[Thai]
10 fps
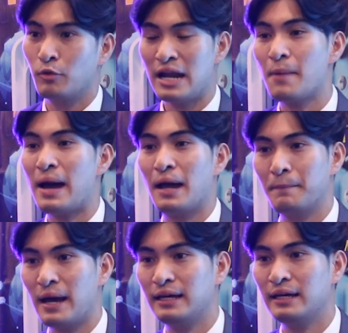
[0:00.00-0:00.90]
เวลาผ่าน
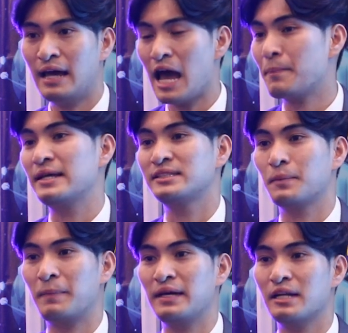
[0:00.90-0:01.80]
ไป 5 ปี
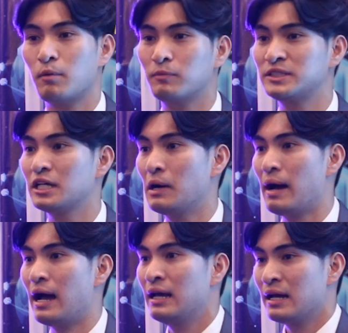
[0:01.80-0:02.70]
10 ปีเนี่ยผมเชื่อ
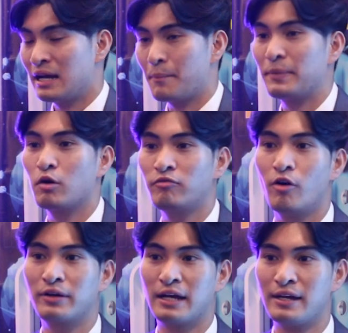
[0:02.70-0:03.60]
ว่าคลับไมโครโฟ
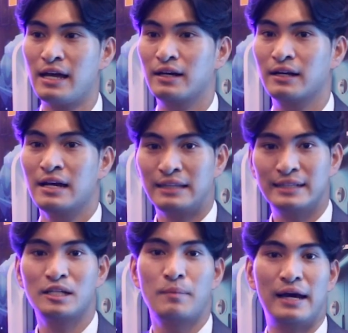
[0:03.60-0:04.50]
นเนี่ยก็ยัง
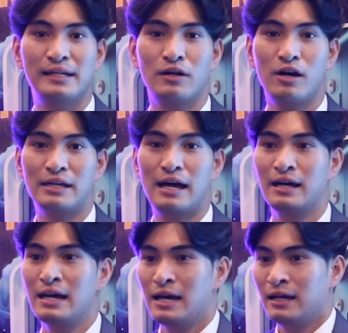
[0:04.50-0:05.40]
ทันสมัยแล้วก็ยัง
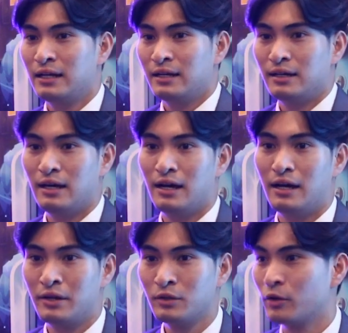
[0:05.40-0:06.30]

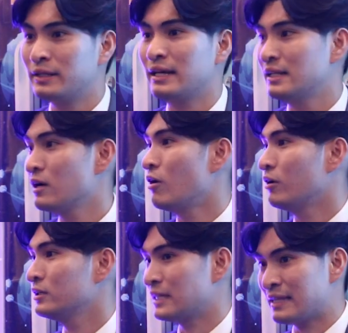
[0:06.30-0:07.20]
โดดเด่นเรื่องขอ
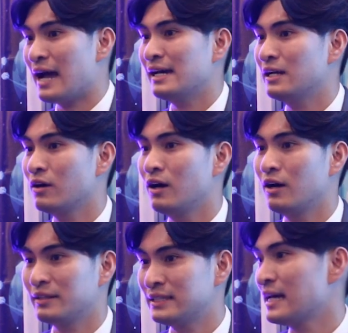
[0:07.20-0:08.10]
งสไตล์ แล้วก็
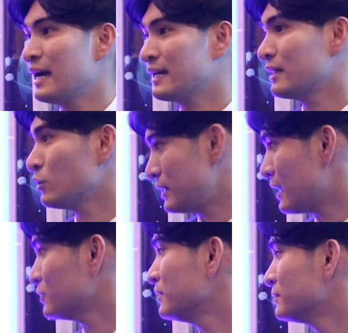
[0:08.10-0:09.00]
ดีไซน์การตก
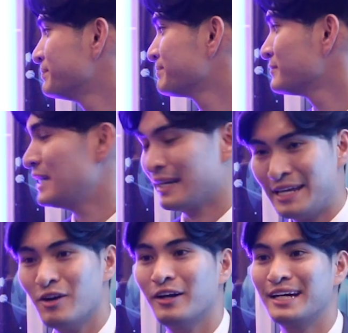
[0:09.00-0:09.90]
แต่ง อย่าง
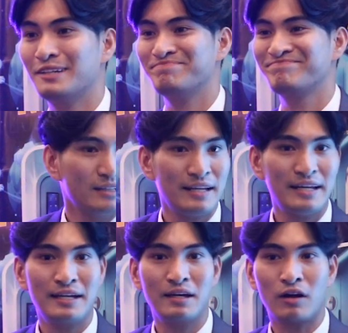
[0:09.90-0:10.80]
แน่นอนนะครับที่
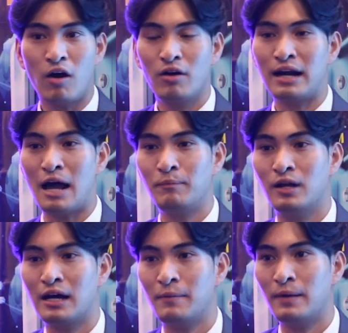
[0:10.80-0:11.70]
นี่รองรับ
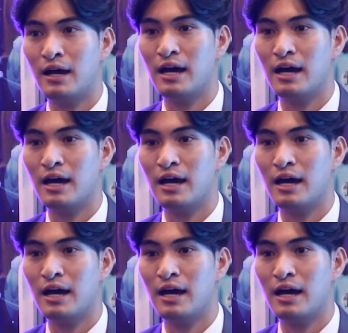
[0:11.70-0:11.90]
เหรอครับ